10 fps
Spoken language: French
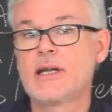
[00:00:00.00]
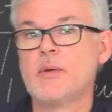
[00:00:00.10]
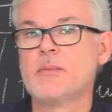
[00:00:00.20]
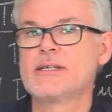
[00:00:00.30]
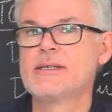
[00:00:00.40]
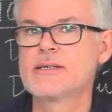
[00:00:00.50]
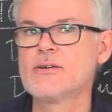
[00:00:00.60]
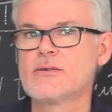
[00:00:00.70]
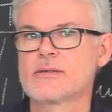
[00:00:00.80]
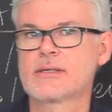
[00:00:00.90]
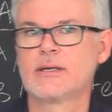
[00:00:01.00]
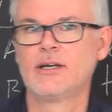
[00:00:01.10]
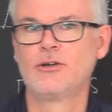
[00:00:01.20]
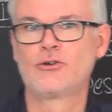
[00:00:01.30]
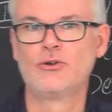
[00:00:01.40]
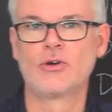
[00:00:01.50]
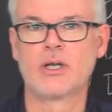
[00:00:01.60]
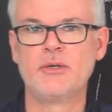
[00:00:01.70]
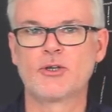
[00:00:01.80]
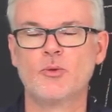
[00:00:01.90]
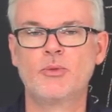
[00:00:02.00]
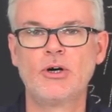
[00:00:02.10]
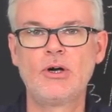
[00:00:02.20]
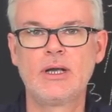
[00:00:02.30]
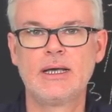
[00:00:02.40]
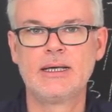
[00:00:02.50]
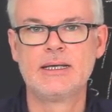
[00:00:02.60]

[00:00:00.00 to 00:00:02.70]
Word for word: de la même assistance que dans la métropole,